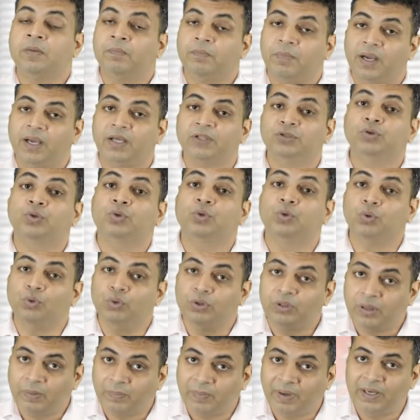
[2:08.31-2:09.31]
मगर जो
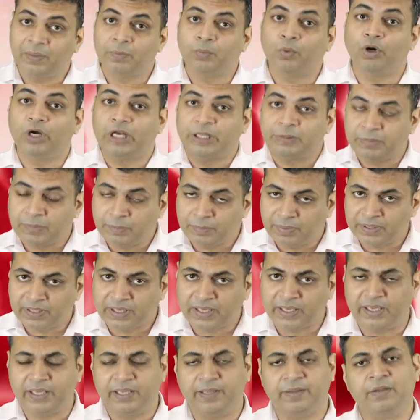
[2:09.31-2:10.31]
खून हमारी बॉडी में बना
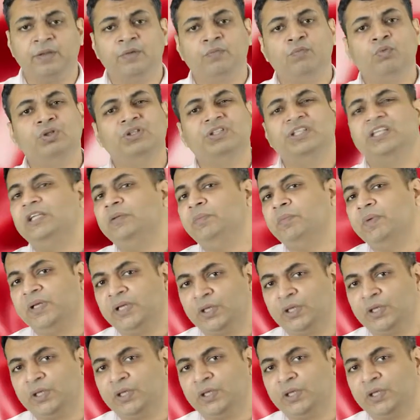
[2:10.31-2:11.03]
है वो तीन